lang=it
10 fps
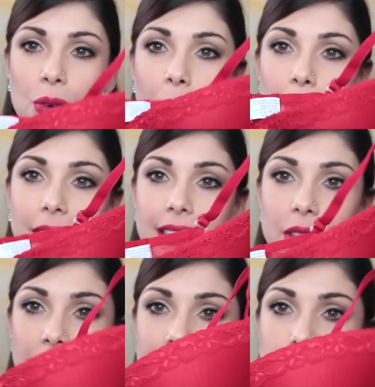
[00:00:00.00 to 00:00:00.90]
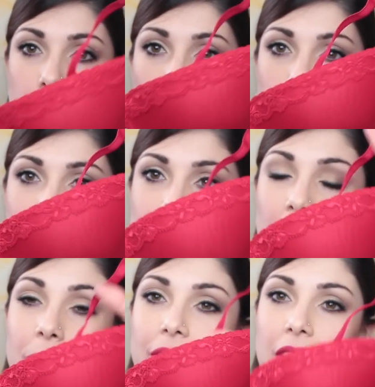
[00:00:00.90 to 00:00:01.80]
un completino intimo
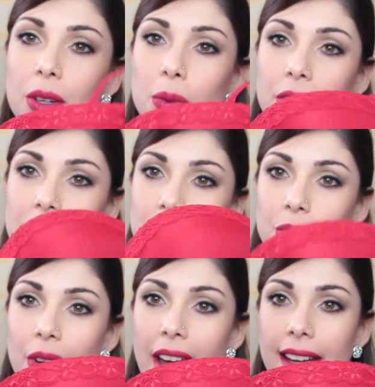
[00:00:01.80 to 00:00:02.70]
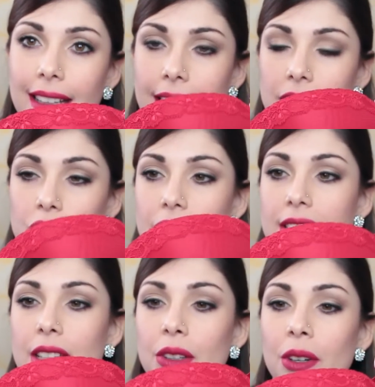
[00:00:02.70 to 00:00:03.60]
rosso questo è il
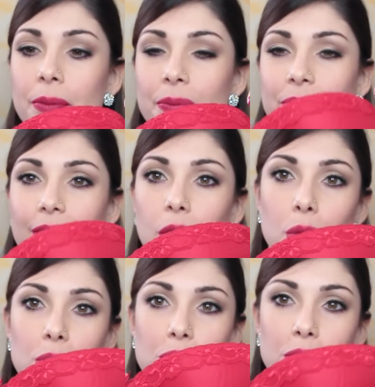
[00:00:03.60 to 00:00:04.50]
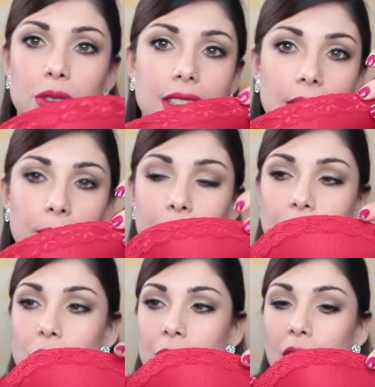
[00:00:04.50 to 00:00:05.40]
reggiseno rosso
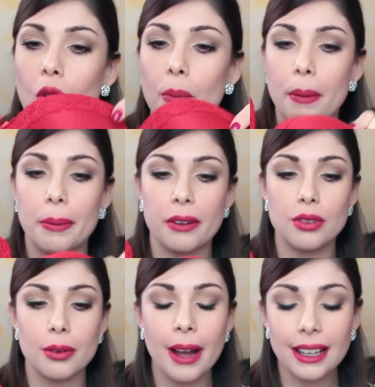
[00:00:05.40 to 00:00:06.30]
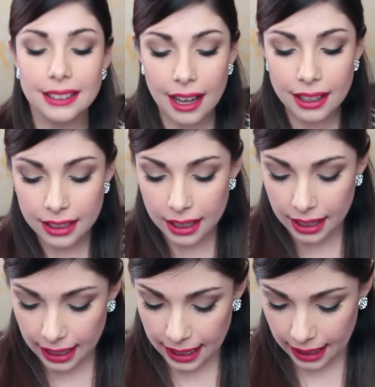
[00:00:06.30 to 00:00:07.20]
semplice, una coppa preformata
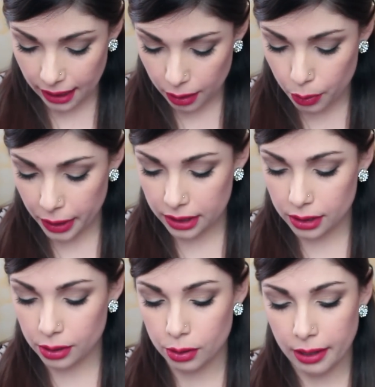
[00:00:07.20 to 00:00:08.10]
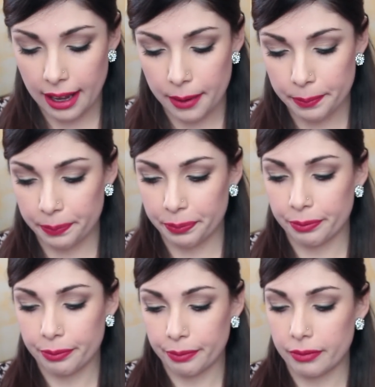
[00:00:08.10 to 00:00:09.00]
e questo è
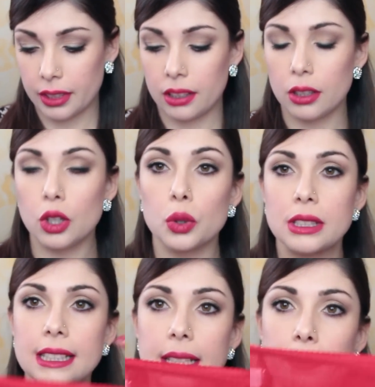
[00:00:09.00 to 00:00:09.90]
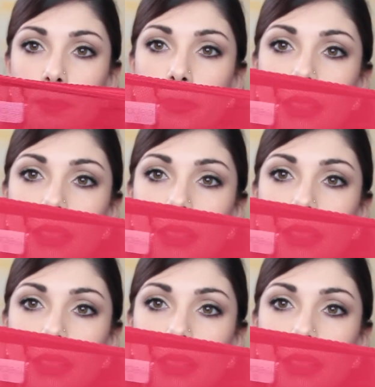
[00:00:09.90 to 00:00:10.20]
lo slip,